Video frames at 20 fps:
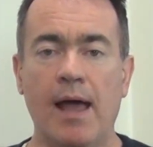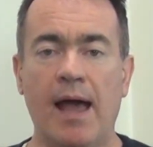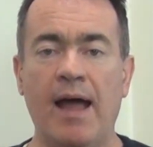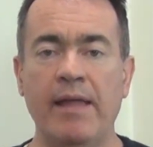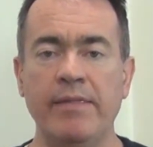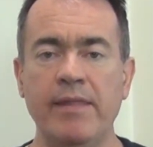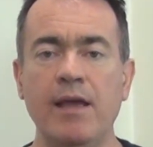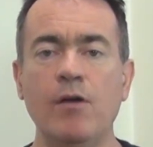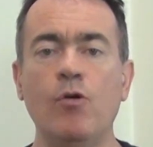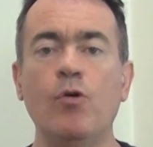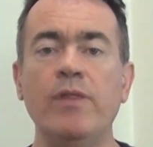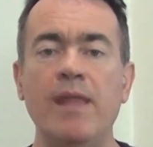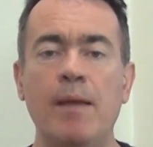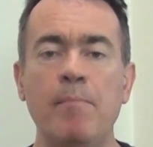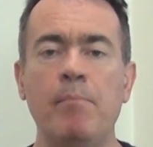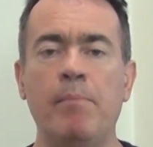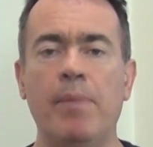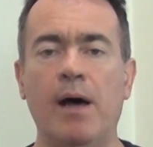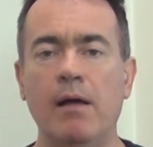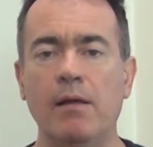Un ego
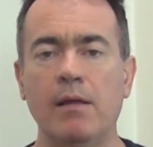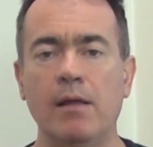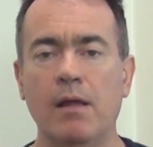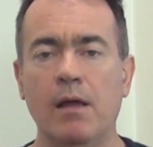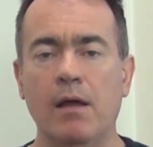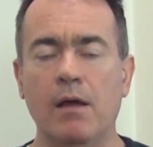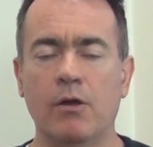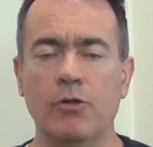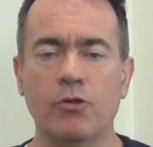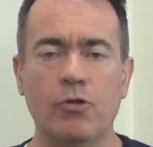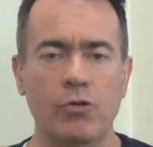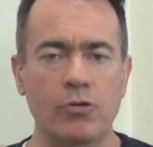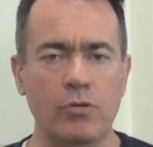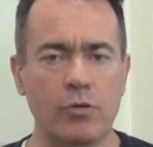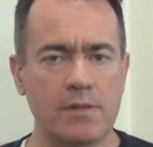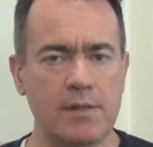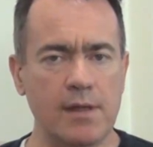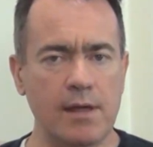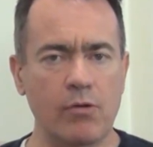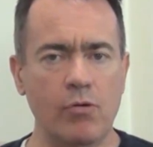n'aime pas. Entre
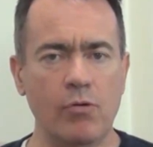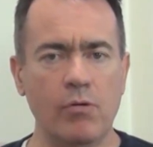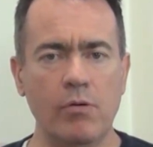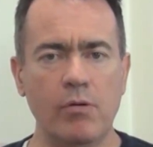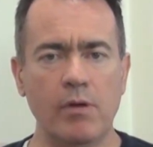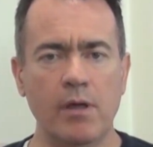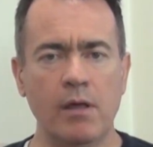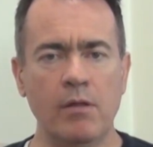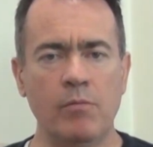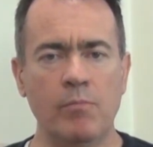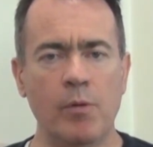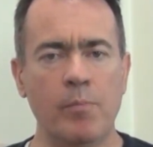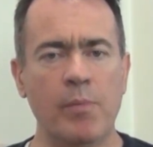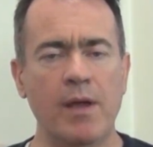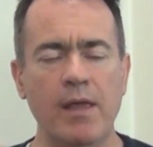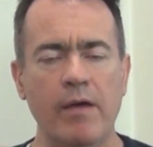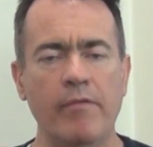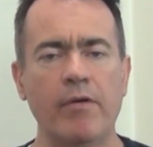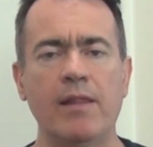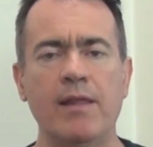deux égaux, il ne peut
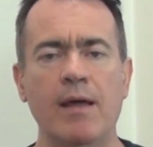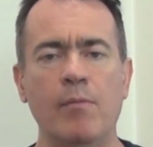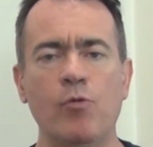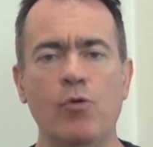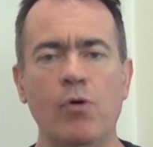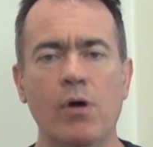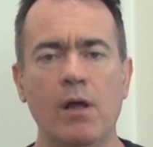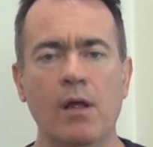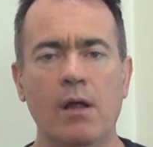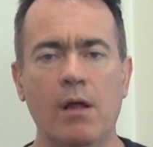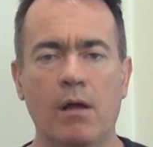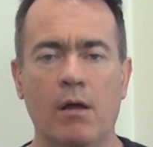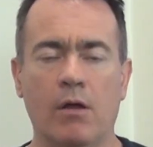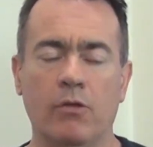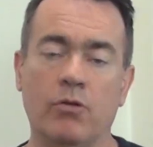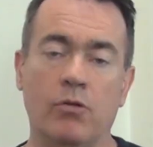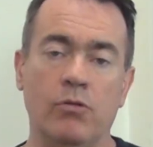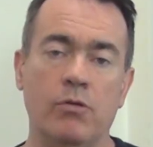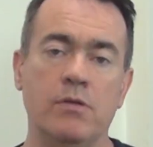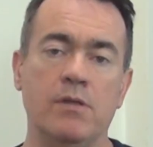pas y avoir d'amour.
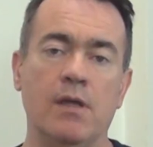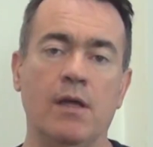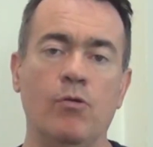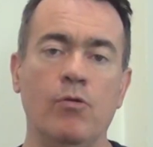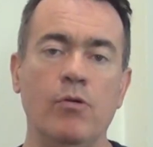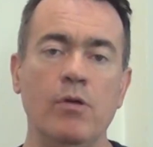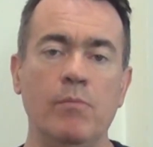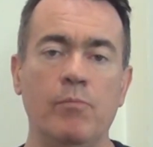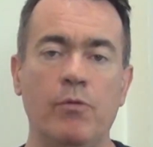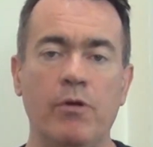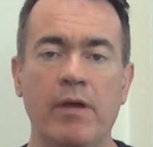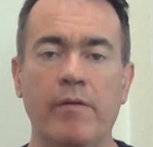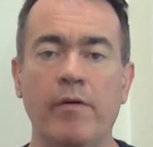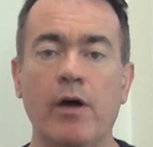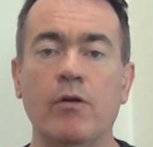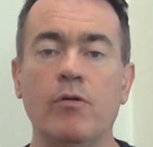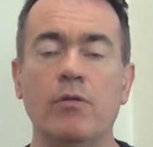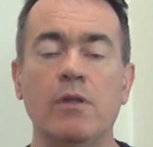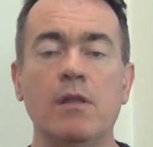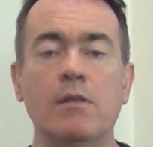Entre deux égaux, il ne peut y
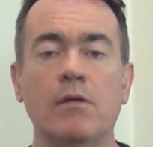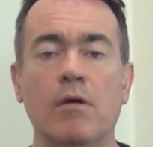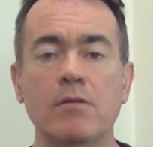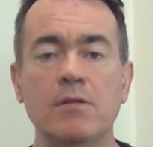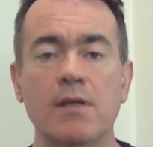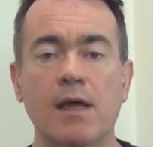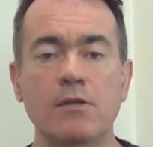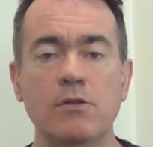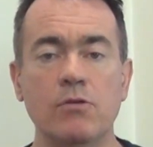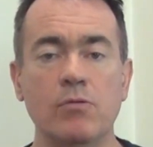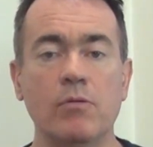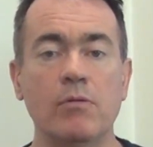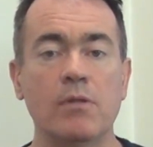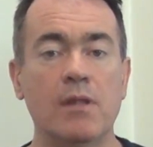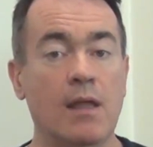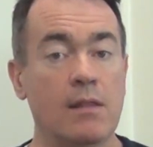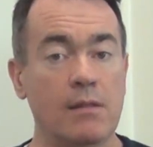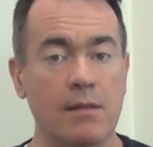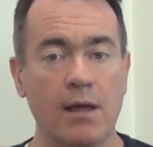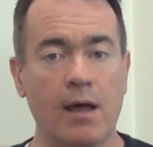avoir que des transactions
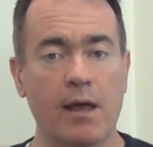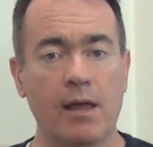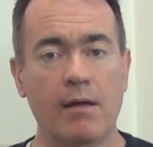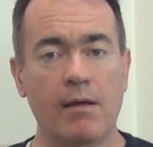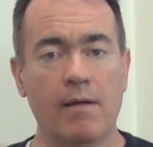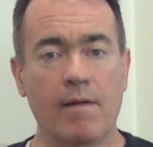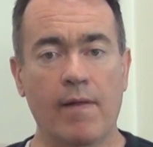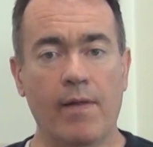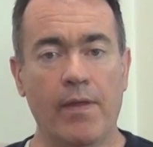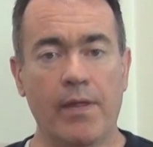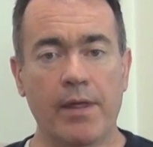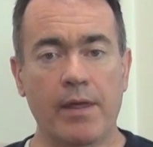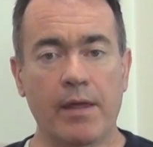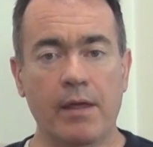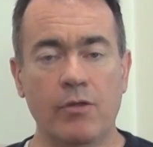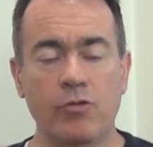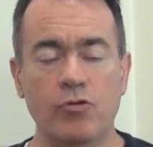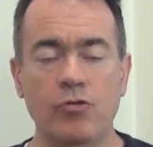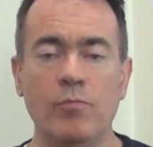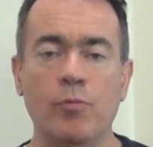d'intérêt.
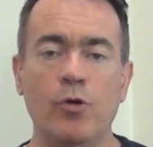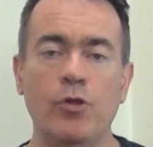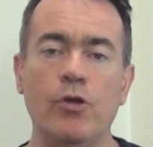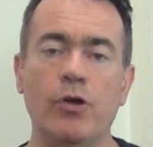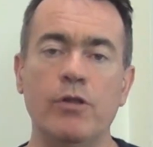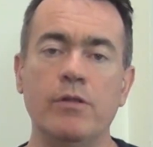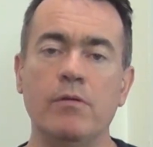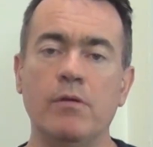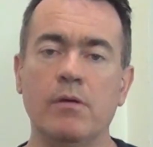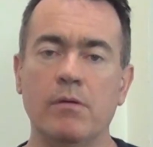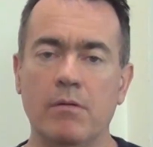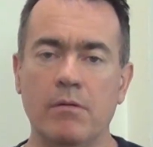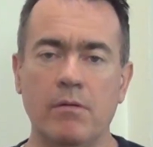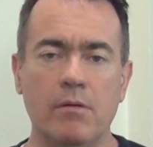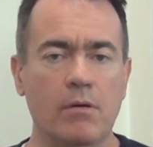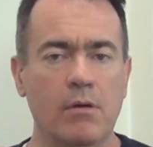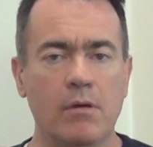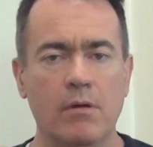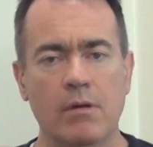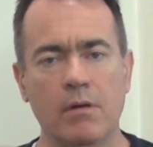Tu me donnes
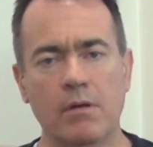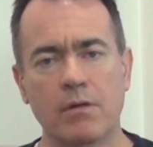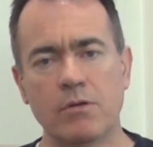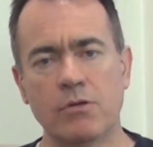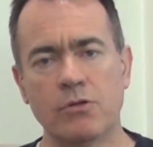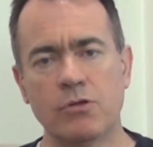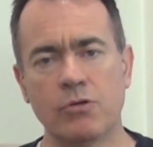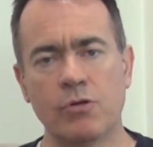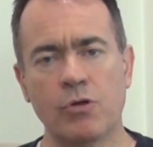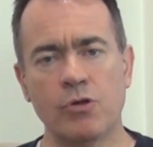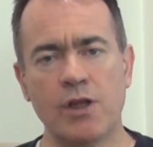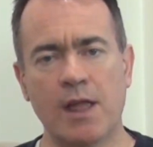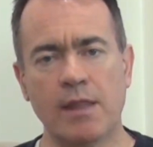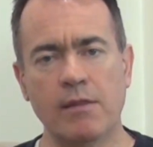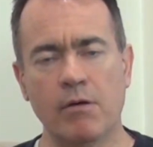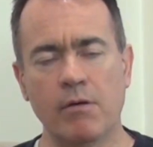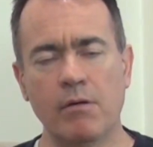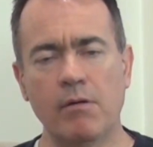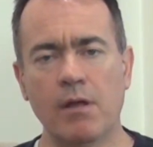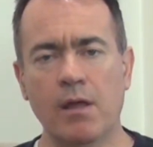ce que
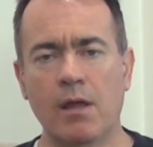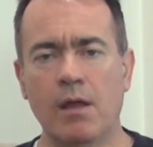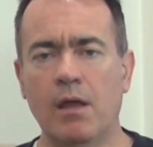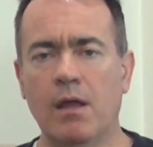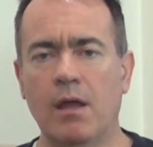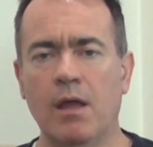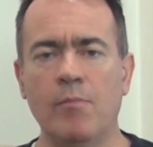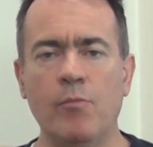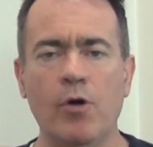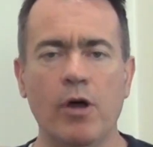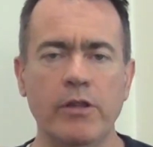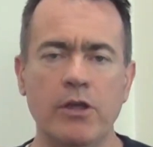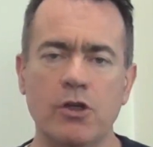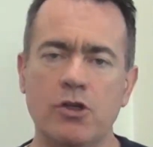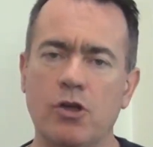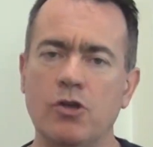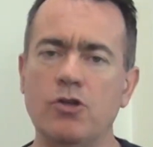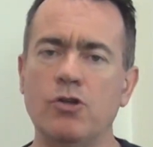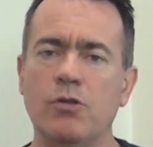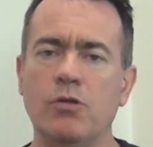j'attends, et moi en
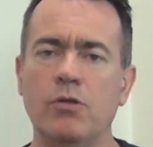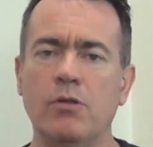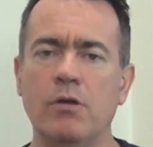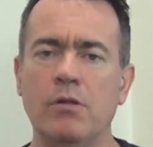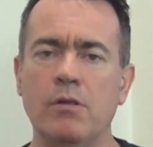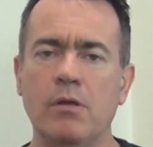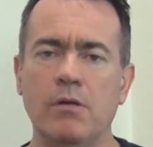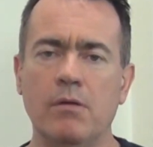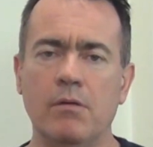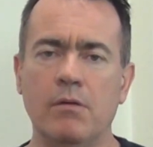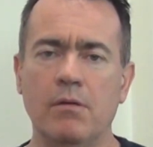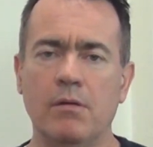échange, je te donne